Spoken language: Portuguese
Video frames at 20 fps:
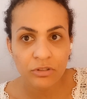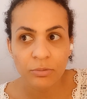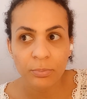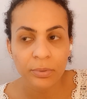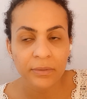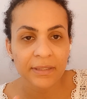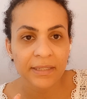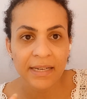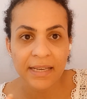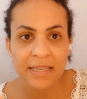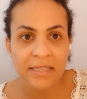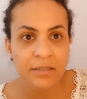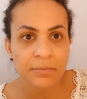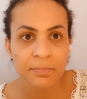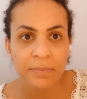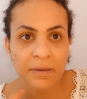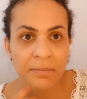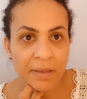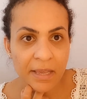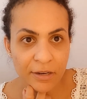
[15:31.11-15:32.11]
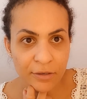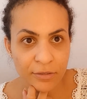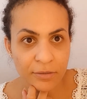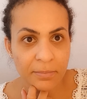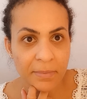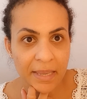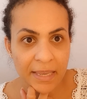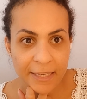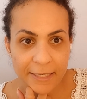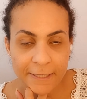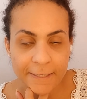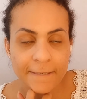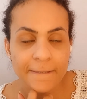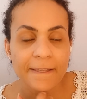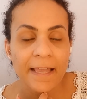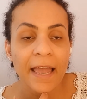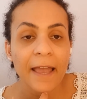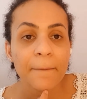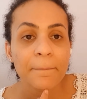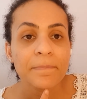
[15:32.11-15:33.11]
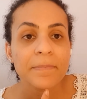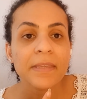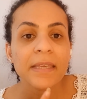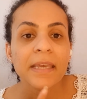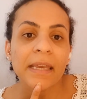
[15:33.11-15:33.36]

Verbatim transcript: tipo três primeiros meses, né?